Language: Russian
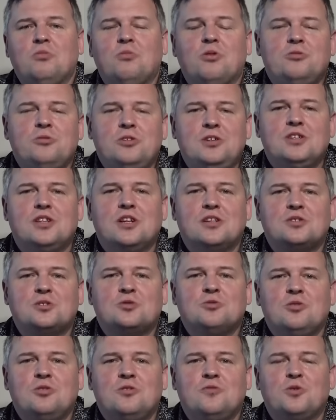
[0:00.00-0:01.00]
мол, не
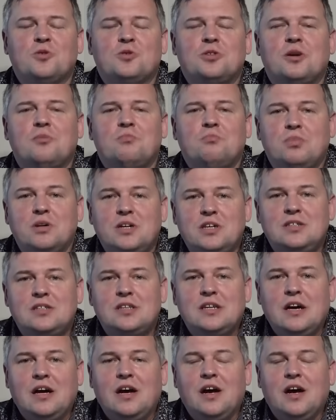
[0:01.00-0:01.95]
должно его там быть.